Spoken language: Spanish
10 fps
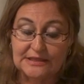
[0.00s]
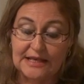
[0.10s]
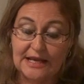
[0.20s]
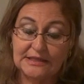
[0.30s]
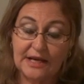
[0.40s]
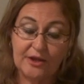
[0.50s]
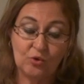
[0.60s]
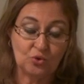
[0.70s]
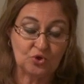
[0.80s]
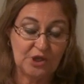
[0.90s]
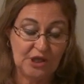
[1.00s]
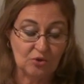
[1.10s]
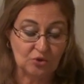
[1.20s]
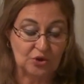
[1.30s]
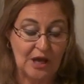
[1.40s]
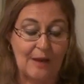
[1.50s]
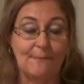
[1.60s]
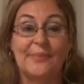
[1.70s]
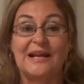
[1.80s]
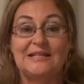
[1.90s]
sean reducidos
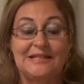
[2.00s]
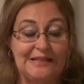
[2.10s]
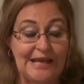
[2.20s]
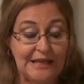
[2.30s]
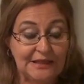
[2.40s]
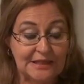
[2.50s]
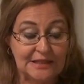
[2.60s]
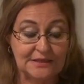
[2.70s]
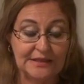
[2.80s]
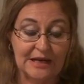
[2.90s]
a presidentes